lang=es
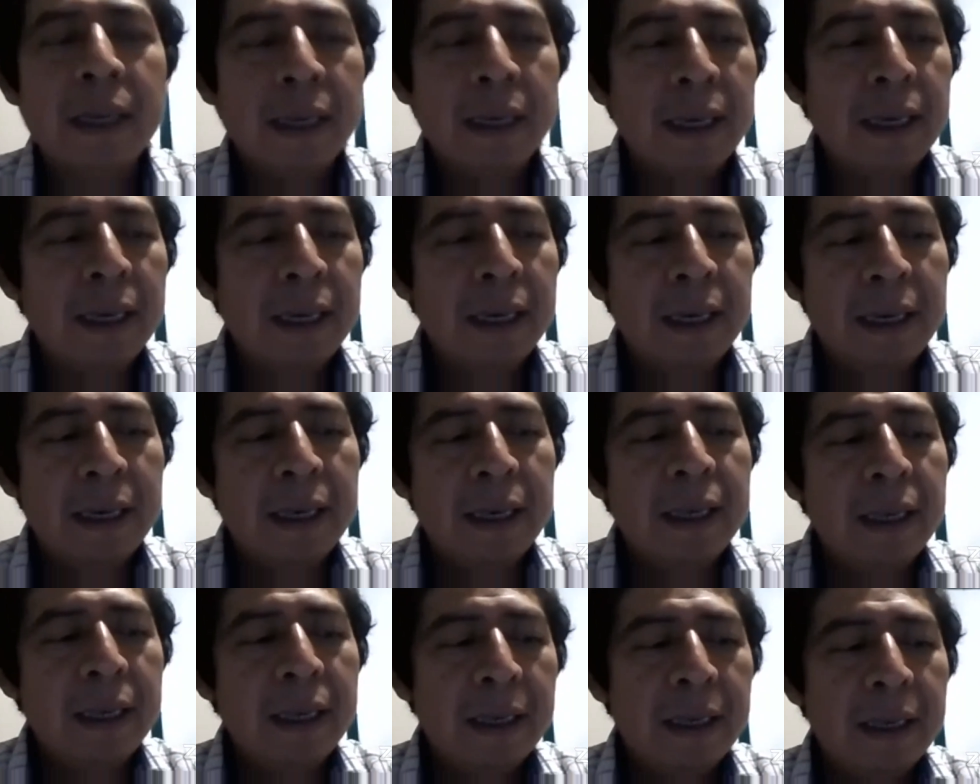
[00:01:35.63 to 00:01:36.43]
eh,
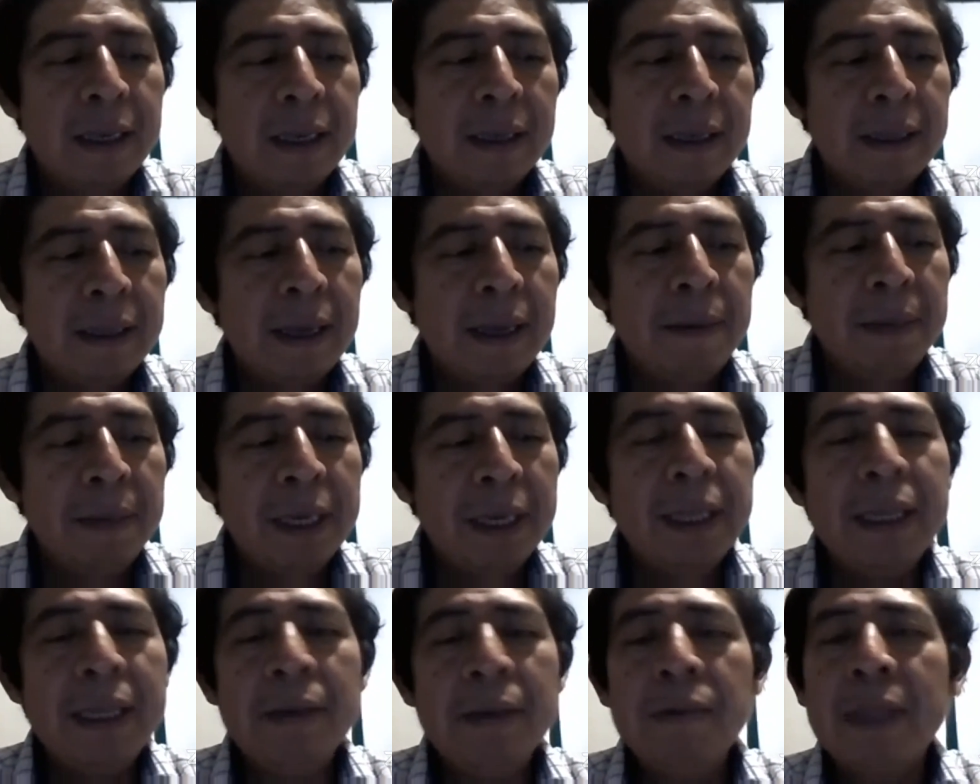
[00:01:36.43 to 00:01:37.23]

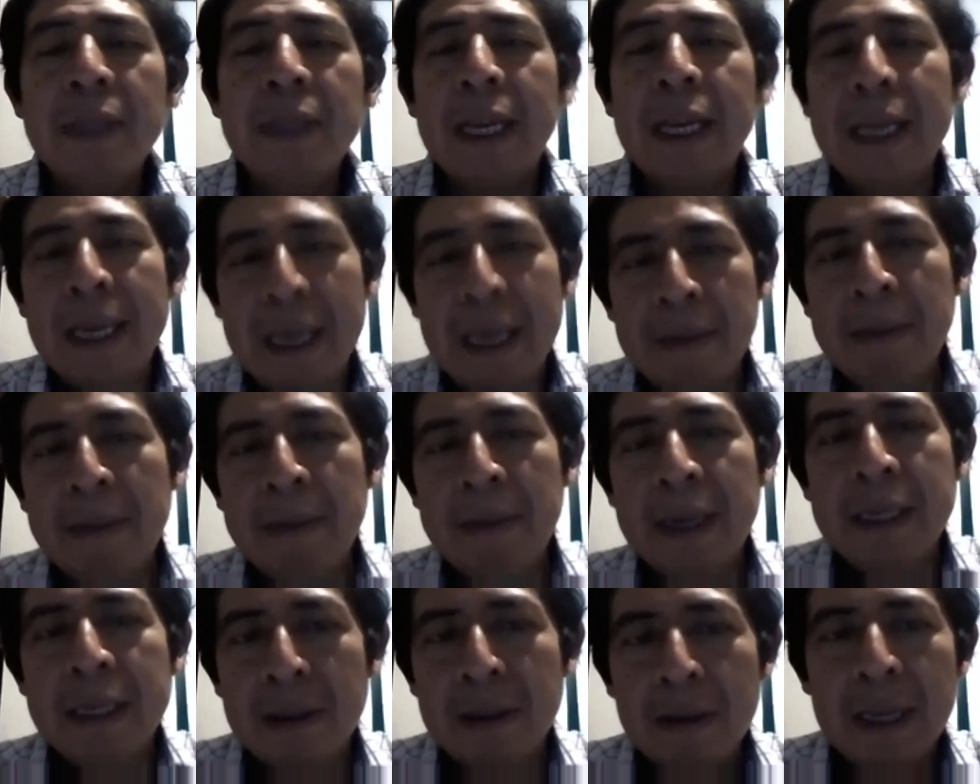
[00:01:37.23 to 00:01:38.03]
también di un taller para
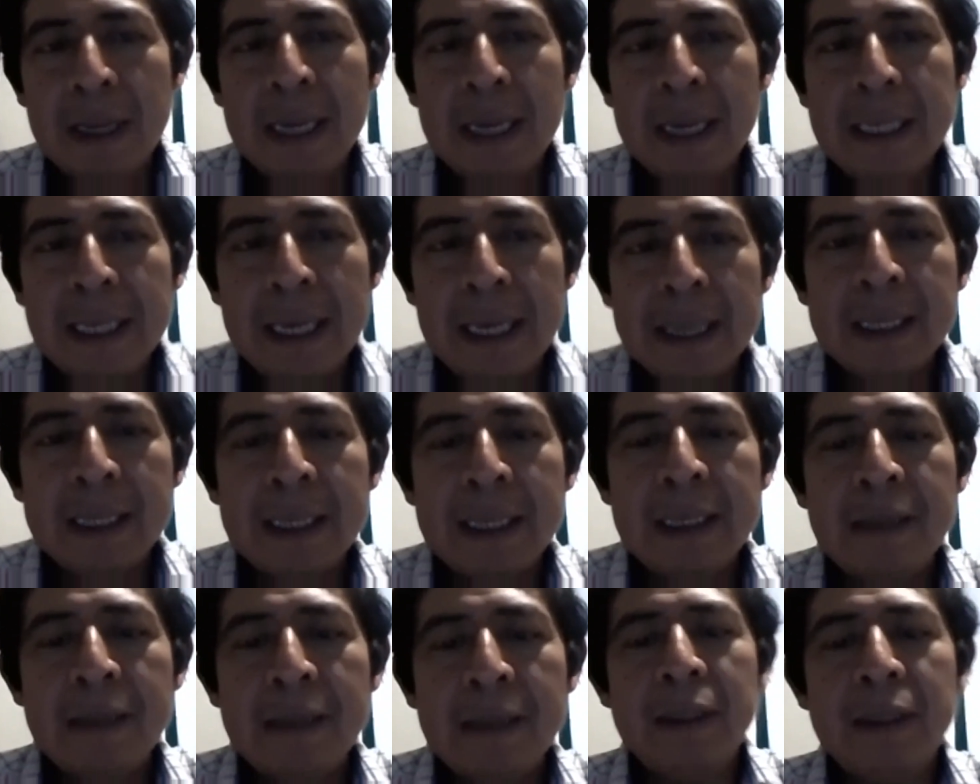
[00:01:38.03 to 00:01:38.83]
el Centro de las
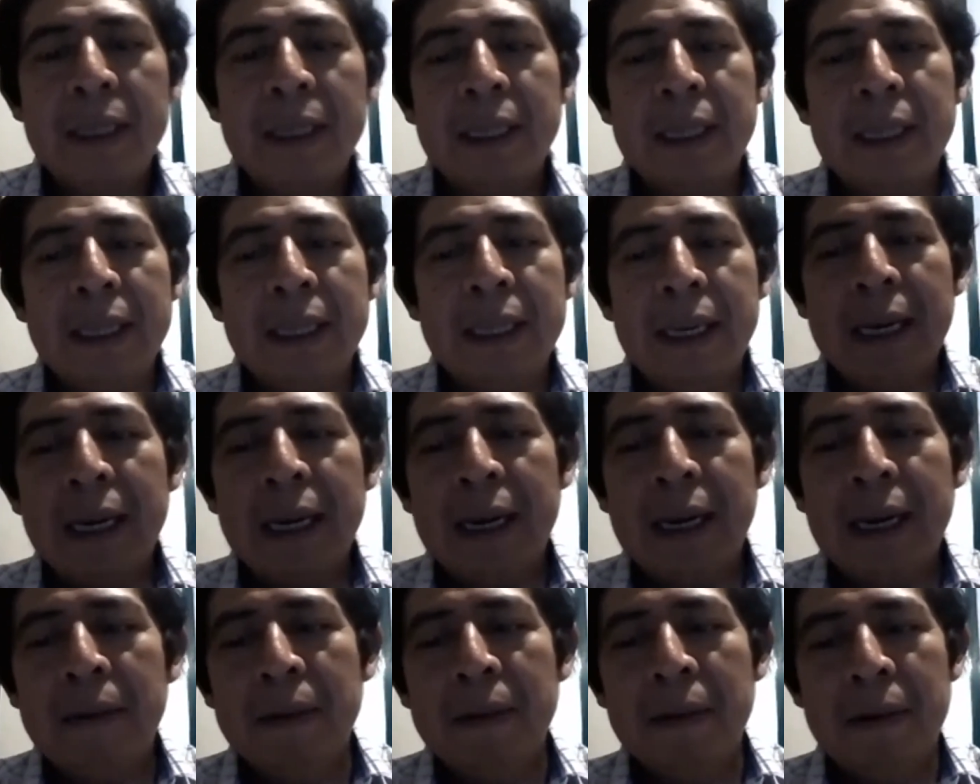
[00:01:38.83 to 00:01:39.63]
Artes donde
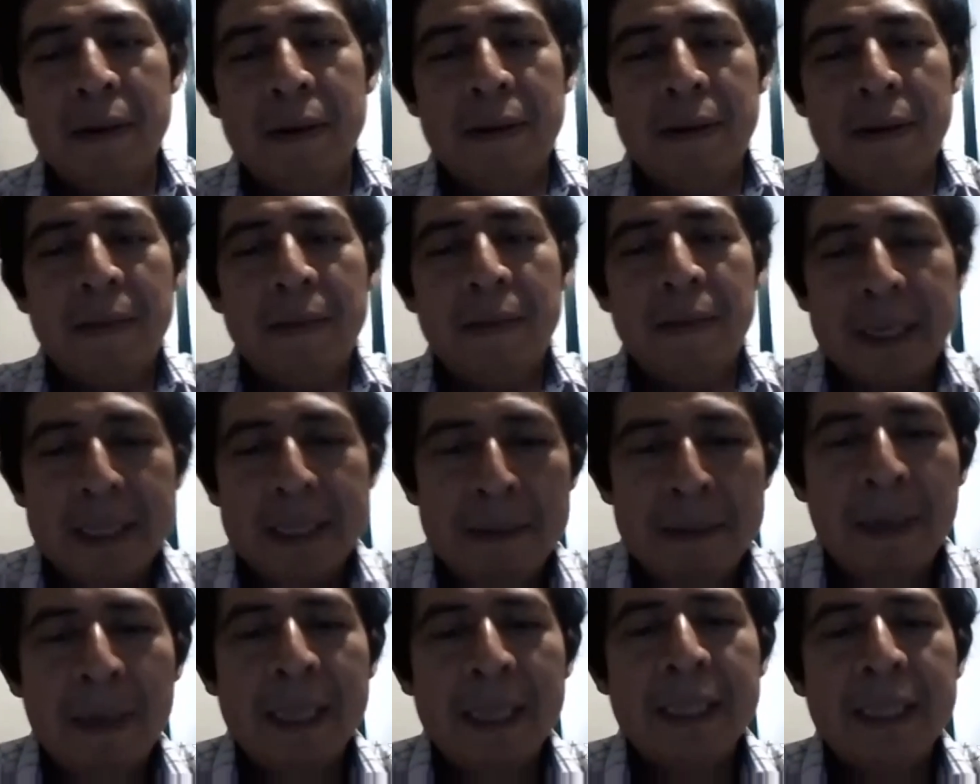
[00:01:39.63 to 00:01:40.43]
tenía
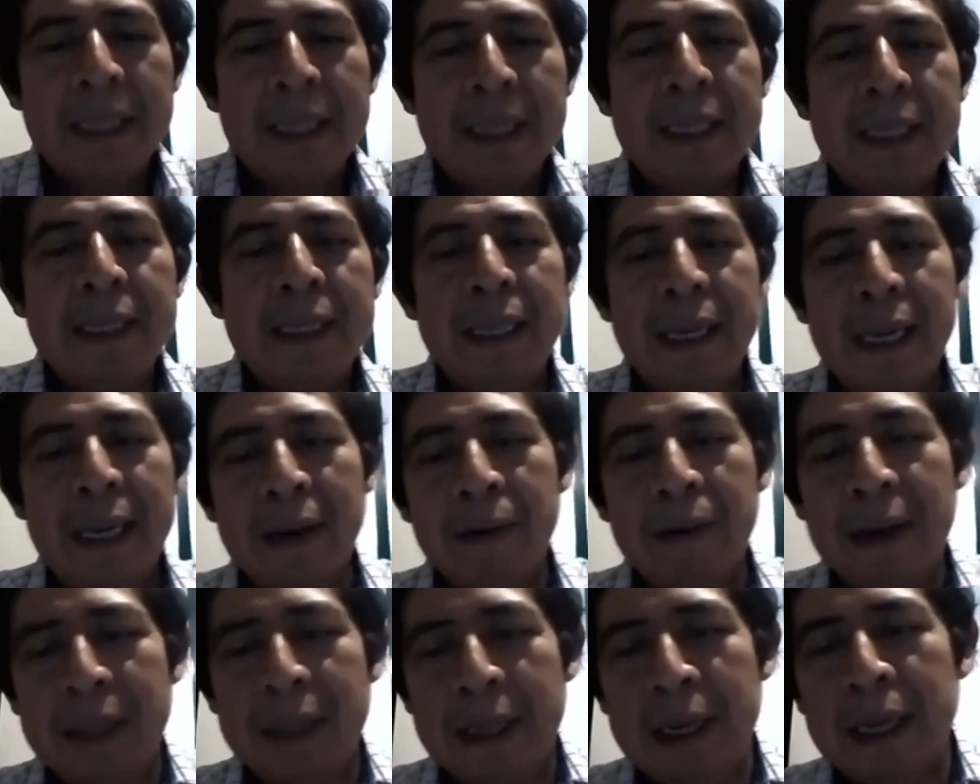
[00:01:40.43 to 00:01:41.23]
participantes de
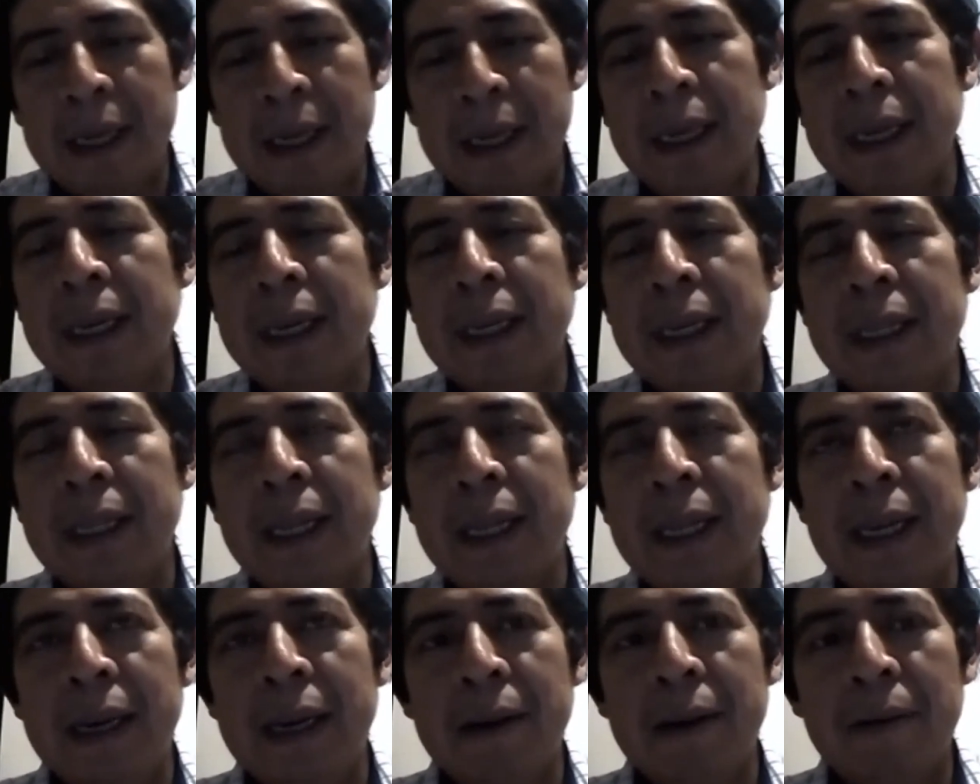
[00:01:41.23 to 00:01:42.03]
lengua triqui,
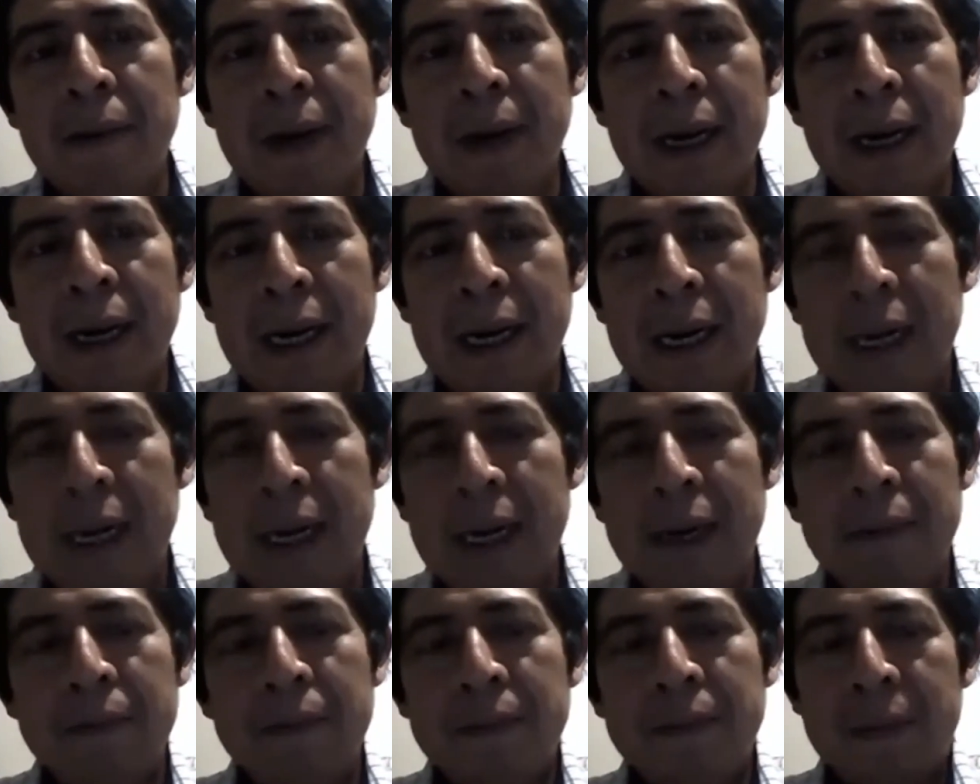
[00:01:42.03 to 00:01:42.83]
de
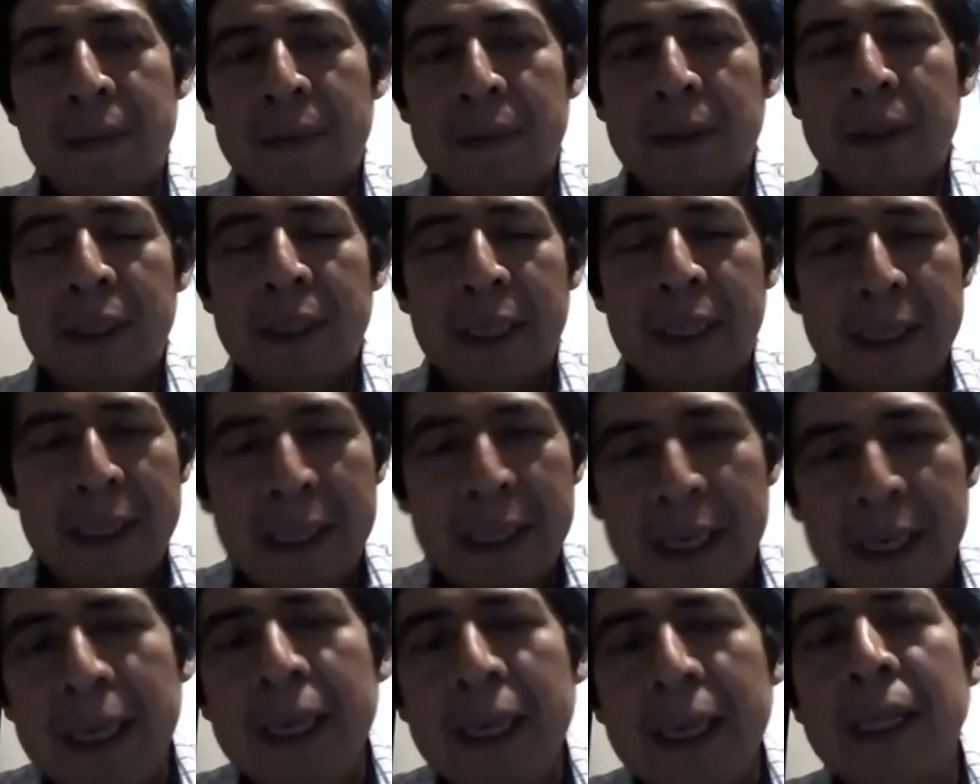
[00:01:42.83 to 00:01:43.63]
lengua
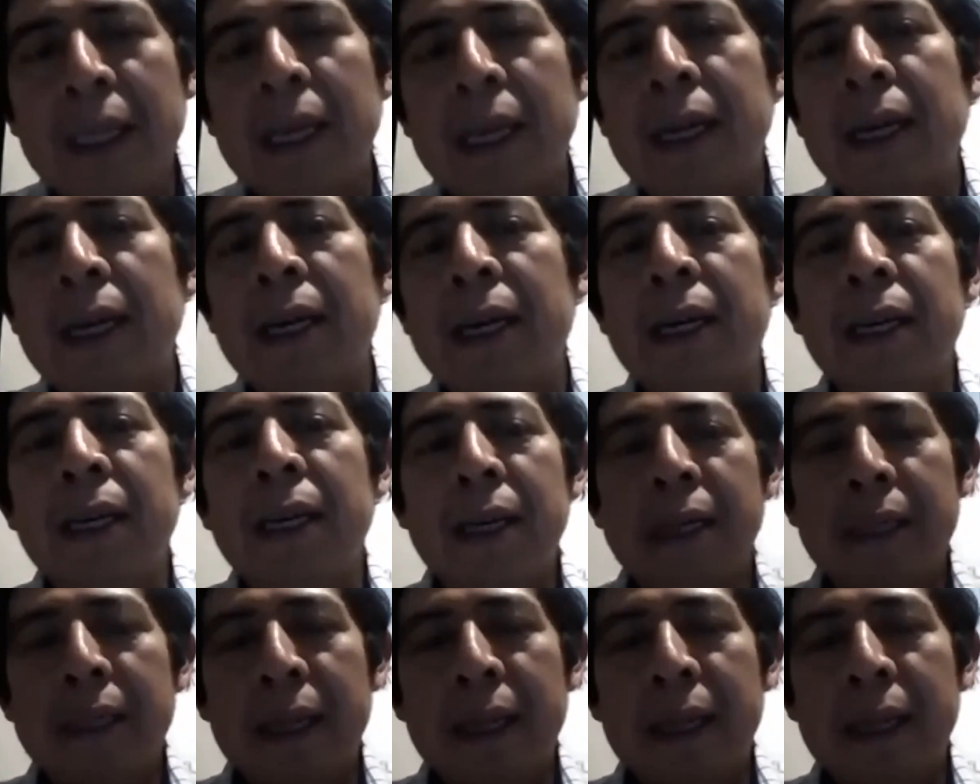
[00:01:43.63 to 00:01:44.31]
chatina,